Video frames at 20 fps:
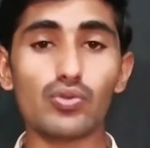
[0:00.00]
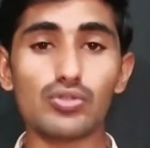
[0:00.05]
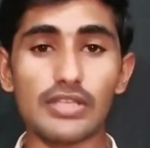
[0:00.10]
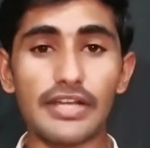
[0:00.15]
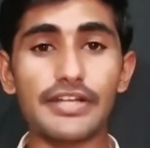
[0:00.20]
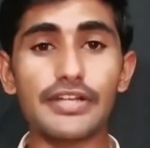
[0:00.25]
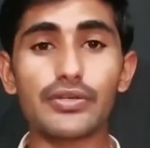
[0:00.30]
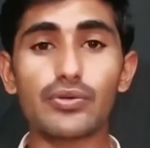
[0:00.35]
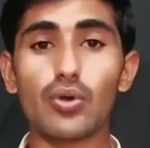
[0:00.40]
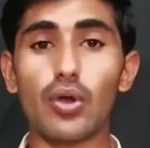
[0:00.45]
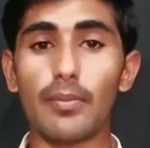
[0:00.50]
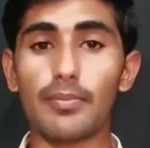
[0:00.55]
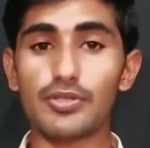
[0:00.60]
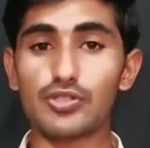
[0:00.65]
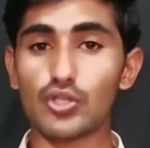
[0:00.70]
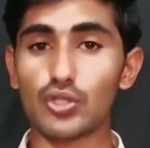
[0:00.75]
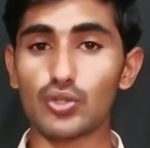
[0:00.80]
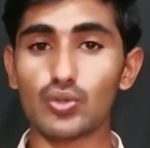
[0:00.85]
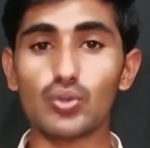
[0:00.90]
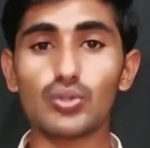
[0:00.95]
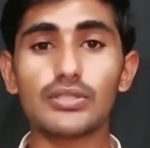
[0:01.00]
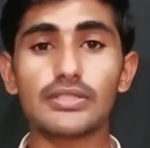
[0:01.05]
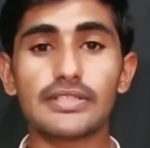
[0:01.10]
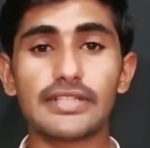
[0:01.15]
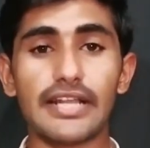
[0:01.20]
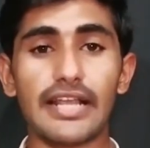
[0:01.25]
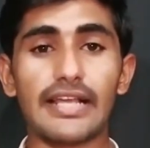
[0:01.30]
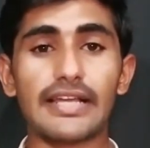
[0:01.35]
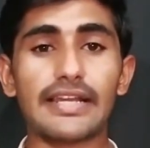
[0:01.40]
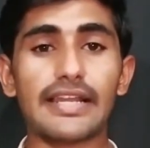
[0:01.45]
उस आईडी को अमेजोन खुद
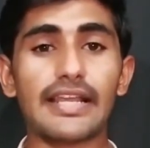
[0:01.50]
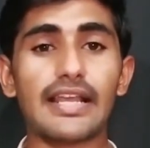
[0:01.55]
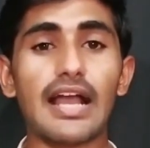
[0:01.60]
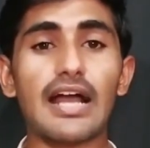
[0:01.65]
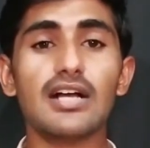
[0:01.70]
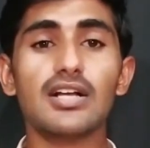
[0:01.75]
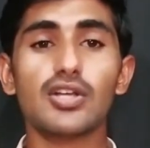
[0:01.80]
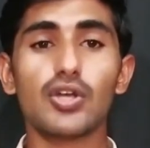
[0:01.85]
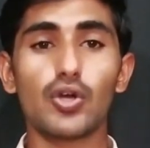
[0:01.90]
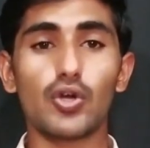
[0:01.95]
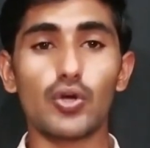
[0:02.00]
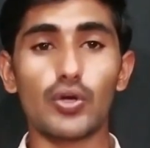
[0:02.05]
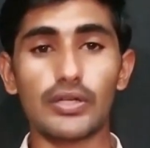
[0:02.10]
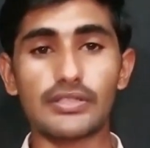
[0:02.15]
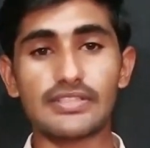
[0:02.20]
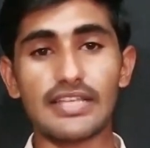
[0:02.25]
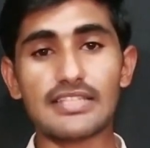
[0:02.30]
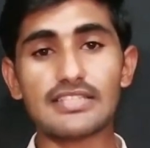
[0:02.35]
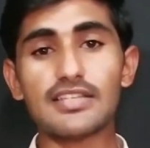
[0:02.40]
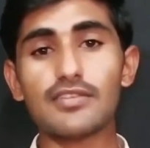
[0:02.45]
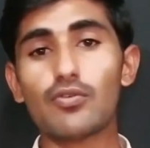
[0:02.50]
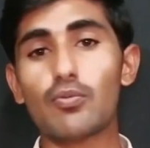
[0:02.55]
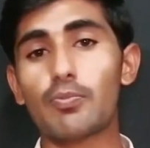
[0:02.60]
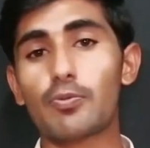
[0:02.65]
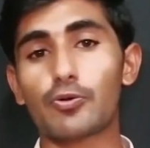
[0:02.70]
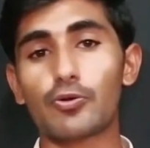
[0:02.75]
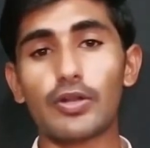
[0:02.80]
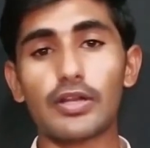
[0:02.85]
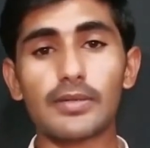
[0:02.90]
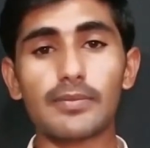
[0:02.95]
ट्रैक करेगा और जैसे वो
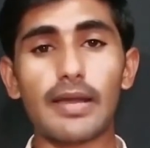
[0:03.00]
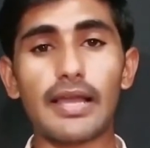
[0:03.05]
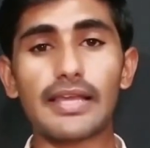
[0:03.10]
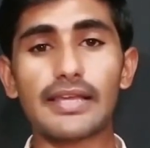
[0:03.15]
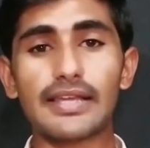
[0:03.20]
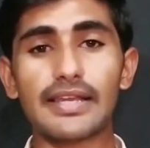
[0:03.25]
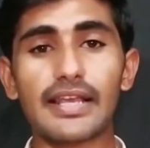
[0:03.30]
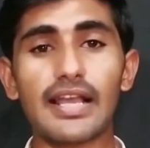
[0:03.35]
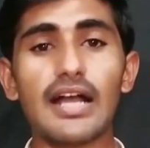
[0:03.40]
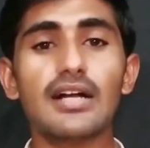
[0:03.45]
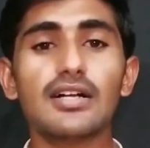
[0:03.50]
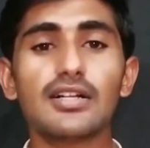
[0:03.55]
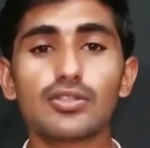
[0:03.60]
प्रोडक्ट बाय करेगा